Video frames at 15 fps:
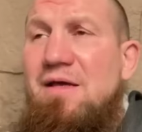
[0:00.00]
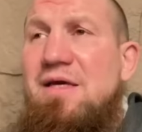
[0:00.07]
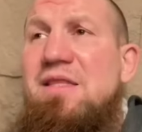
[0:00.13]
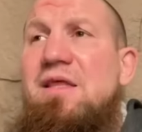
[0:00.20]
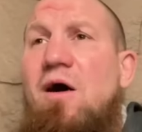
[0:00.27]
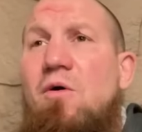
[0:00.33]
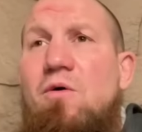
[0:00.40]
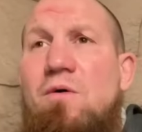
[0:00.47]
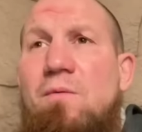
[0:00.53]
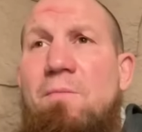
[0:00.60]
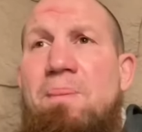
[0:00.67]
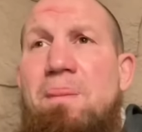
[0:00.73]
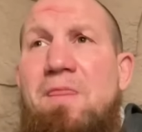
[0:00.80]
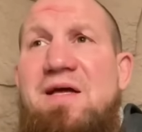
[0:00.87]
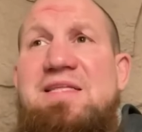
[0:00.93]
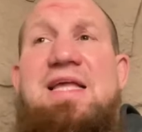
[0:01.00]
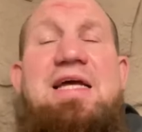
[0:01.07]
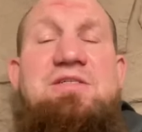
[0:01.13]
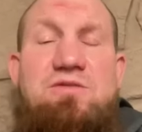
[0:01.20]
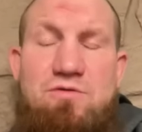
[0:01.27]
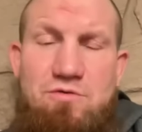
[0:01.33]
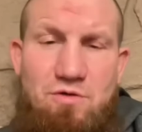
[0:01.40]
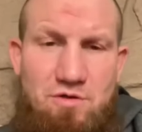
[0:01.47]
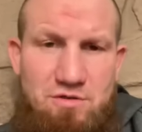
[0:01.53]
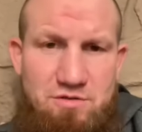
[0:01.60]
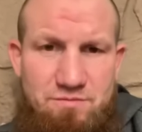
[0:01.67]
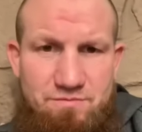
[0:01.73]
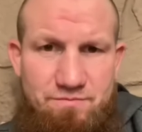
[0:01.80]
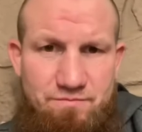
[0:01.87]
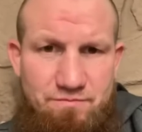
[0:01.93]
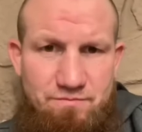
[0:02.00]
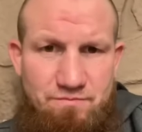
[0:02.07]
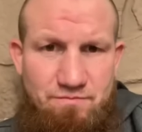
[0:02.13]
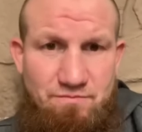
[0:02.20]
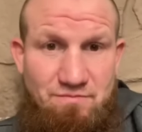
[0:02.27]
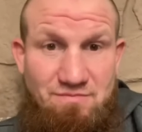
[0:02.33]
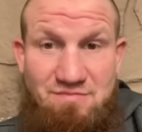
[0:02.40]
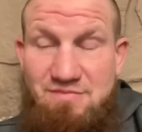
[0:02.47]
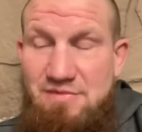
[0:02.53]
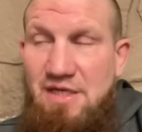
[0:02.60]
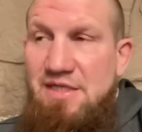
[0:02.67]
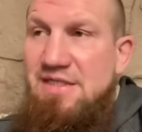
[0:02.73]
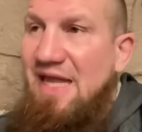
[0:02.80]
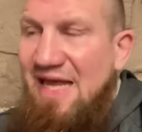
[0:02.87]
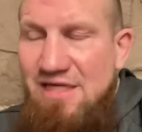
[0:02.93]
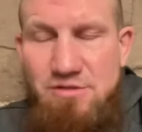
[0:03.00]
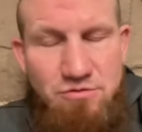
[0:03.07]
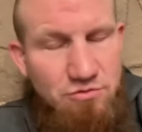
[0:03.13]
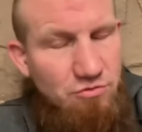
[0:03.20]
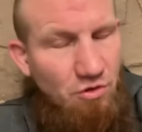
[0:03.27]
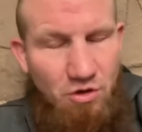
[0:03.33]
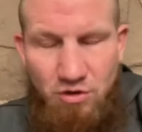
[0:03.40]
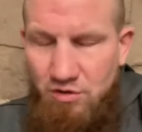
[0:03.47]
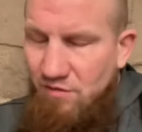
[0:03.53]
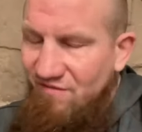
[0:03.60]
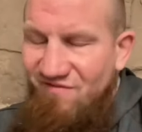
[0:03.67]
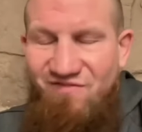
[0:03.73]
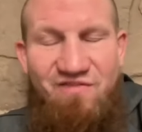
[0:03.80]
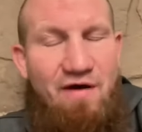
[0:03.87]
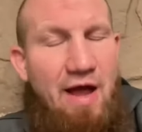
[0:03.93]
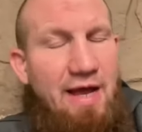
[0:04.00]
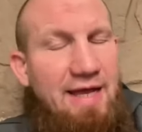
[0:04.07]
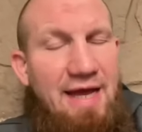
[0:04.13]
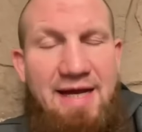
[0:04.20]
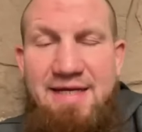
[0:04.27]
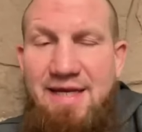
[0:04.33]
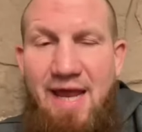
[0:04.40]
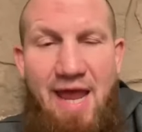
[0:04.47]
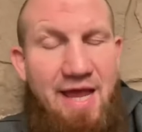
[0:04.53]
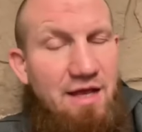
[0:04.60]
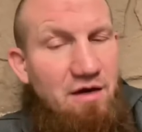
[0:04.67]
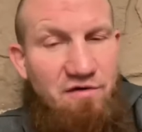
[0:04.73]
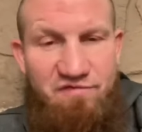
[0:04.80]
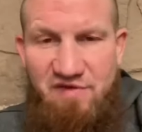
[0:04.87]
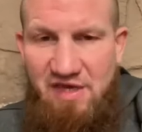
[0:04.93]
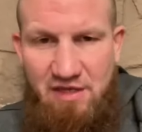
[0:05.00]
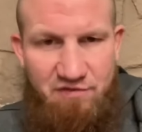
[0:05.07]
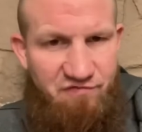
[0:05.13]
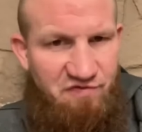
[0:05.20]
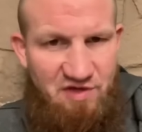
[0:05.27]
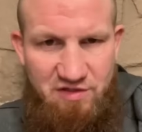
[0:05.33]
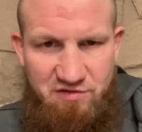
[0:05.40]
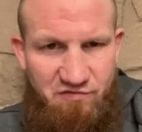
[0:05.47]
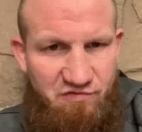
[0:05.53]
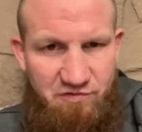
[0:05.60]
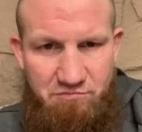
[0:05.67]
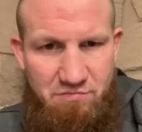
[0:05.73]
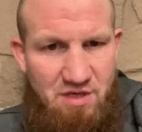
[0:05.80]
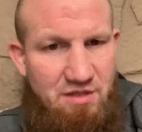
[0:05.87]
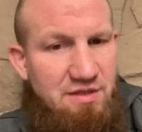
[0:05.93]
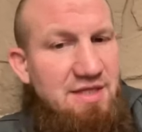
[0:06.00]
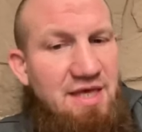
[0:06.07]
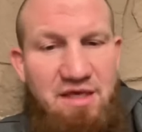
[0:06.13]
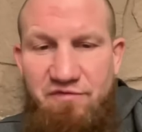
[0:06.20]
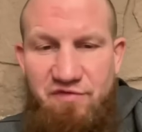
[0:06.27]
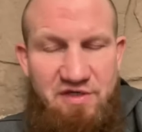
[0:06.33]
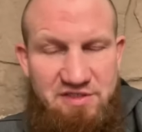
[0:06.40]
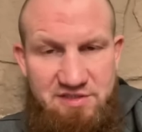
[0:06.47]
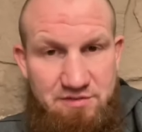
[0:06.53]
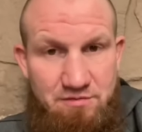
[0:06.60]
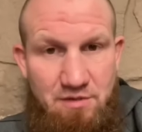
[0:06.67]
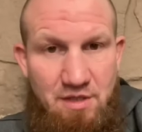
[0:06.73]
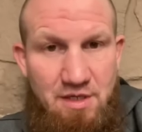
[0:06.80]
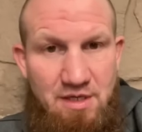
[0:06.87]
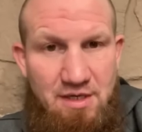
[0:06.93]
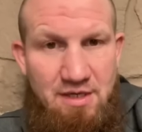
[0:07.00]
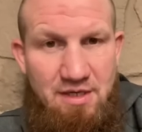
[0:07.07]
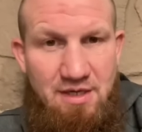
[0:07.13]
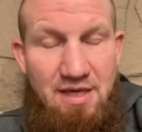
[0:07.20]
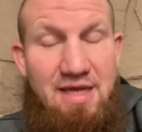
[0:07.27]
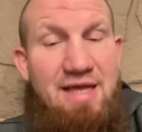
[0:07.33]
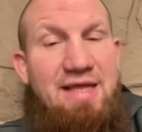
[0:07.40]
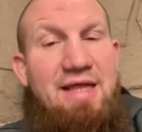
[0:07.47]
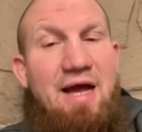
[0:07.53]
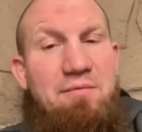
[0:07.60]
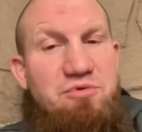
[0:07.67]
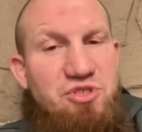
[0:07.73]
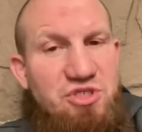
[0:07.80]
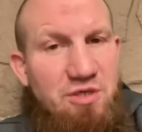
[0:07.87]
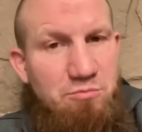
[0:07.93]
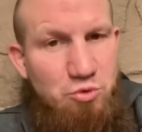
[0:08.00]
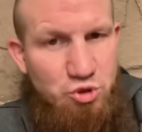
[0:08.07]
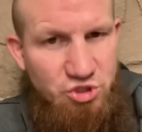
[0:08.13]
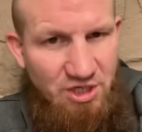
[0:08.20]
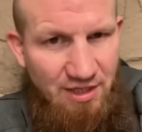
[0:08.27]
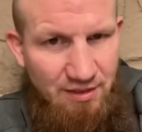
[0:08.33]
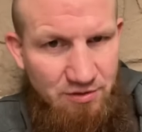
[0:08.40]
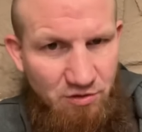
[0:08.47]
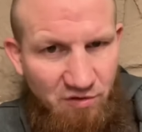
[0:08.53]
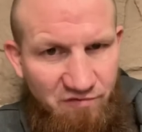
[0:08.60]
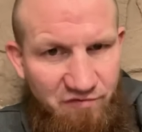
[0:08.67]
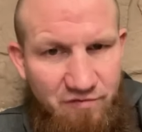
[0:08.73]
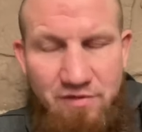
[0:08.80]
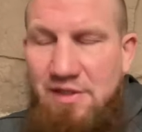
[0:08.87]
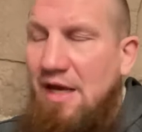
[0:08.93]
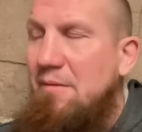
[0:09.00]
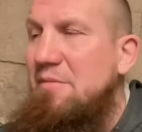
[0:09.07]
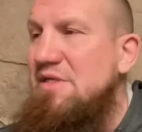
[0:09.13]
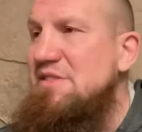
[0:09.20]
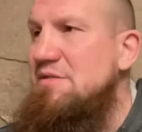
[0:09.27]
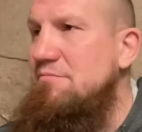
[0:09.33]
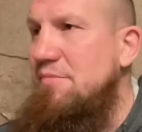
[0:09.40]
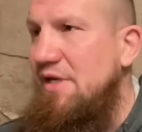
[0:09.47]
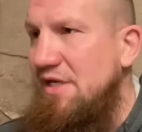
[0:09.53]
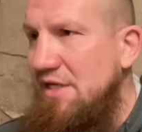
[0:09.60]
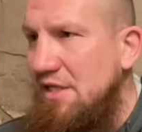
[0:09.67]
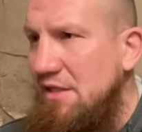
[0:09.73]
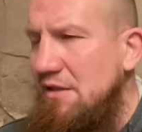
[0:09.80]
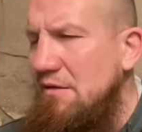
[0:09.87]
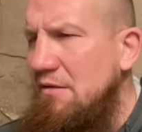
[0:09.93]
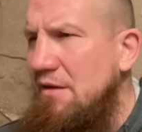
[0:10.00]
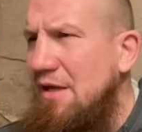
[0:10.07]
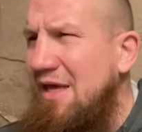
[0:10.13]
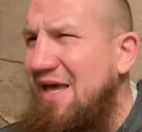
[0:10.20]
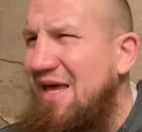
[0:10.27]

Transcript: genau, Desodog. Desodog war kein enger Weggefährte von mir, nie gewesen. Den habe ich in der Moschee getroffen, damals in Berlin.